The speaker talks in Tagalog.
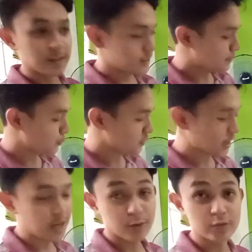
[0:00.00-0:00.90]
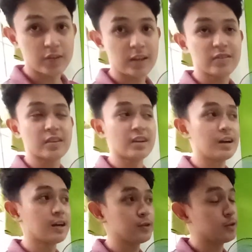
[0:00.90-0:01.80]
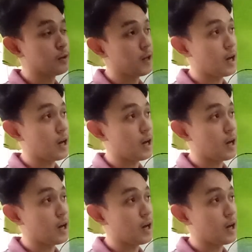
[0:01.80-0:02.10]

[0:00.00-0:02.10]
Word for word: Hindi po siya carrots. Isa siyang ano,